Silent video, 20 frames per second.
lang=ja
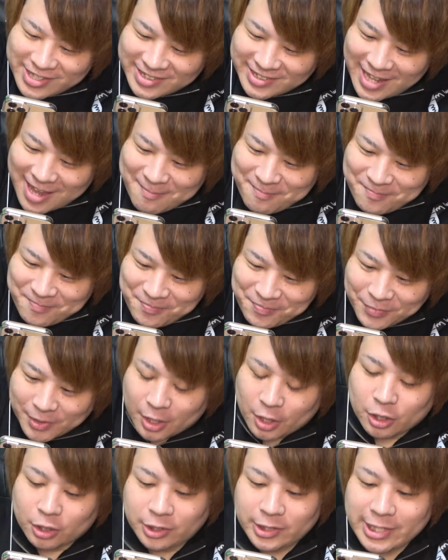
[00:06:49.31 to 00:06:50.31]
戦
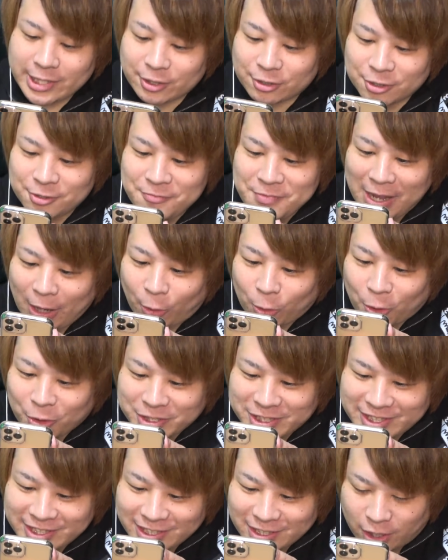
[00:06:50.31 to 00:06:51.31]
行くんだ
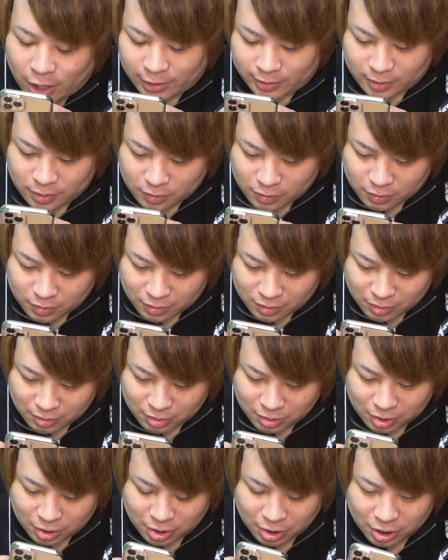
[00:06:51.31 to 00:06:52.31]

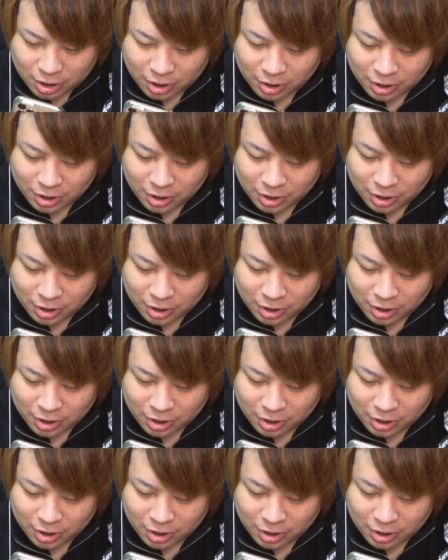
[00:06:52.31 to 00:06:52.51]
オロチダイス